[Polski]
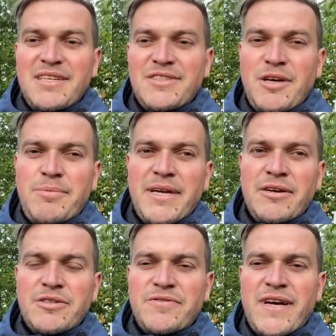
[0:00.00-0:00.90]

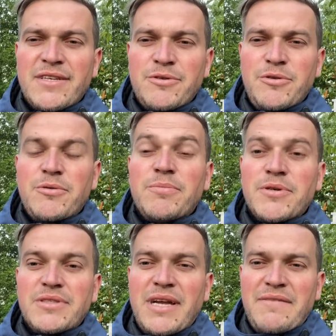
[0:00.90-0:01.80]
Dobrego czwartku.
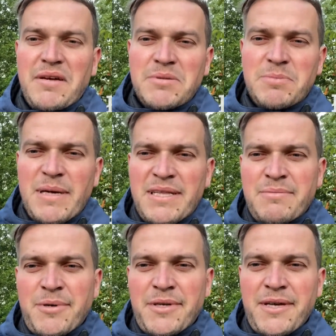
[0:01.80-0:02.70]
Pozdrawiam z Panem
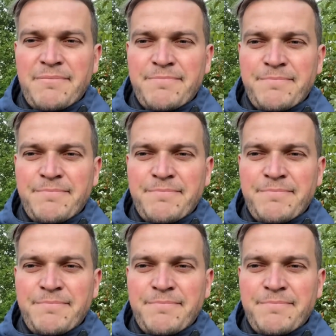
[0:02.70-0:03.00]
Bogiem.